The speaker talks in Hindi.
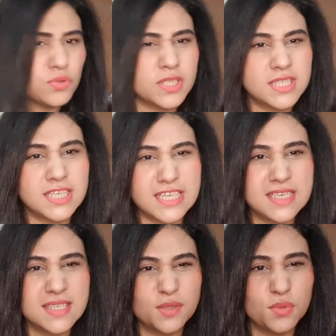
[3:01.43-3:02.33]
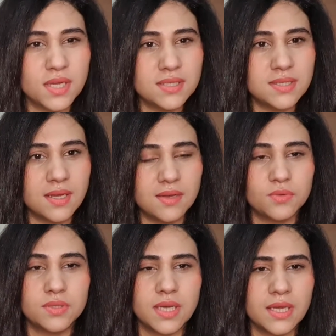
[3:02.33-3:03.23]
थोड़ा सा टेस्ट थोड़ा सा
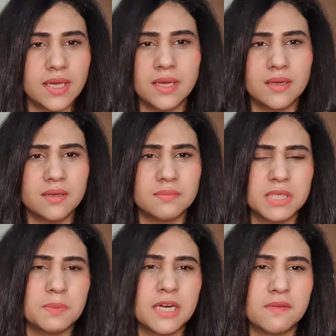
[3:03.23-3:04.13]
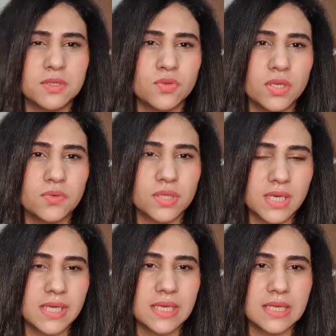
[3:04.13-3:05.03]
होता है मतलब कड़वा तो नहीं होता
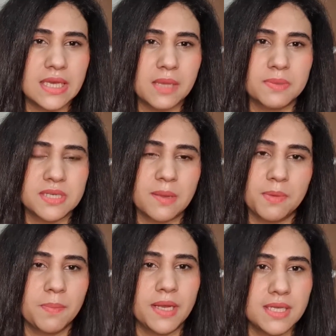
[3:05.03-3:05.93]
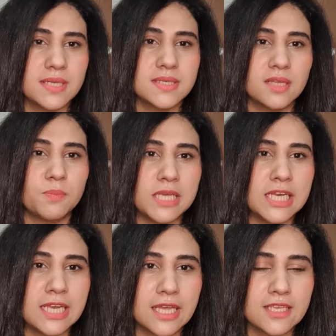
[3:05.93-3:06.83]
लेकिन ये कि बस आपने पानी के साथ पी
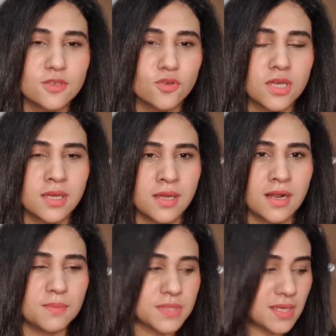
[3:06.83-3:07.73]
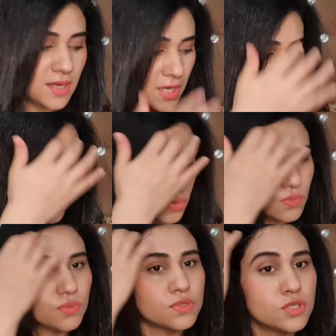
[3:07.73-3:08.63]
लेना है इसको आराम से तो
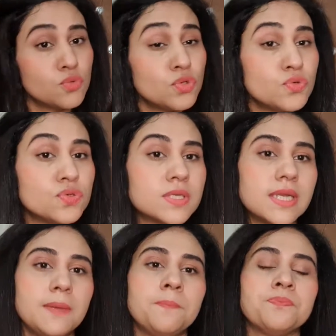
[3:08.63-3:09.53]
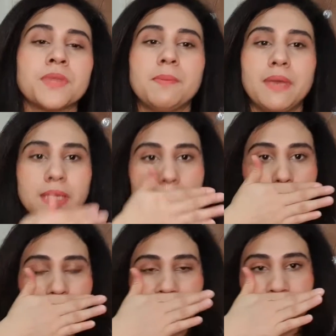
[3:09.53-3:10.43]
ज़रूर यूज़ करें मैं
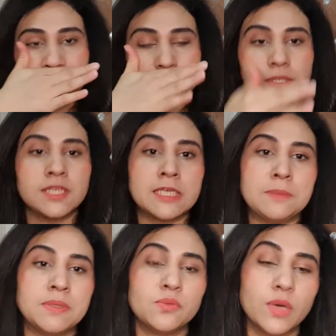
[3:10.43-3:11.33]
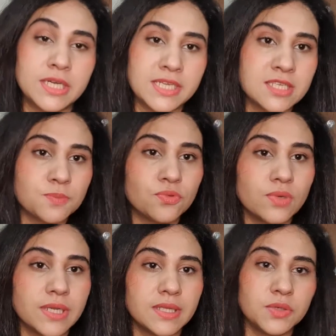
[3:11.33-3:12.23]
यहाँ पे इसको तकरीबन वन टीस्पून
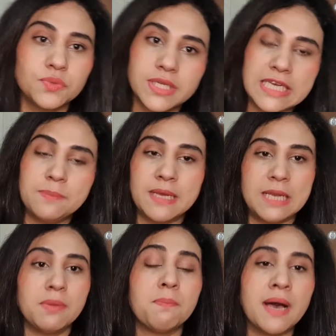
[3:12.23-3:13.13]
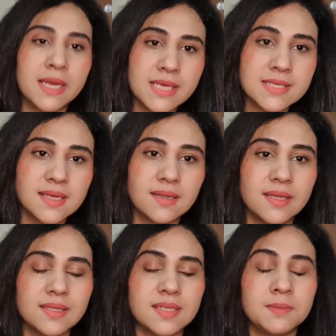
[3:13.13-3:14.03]
लेती हूँ डेली पहले मैं पानी के साथ
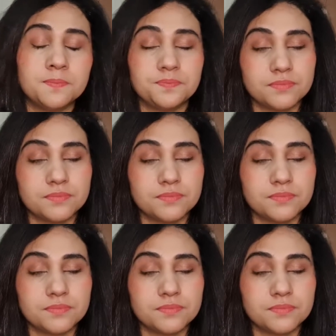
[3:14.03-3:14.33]
लेती थी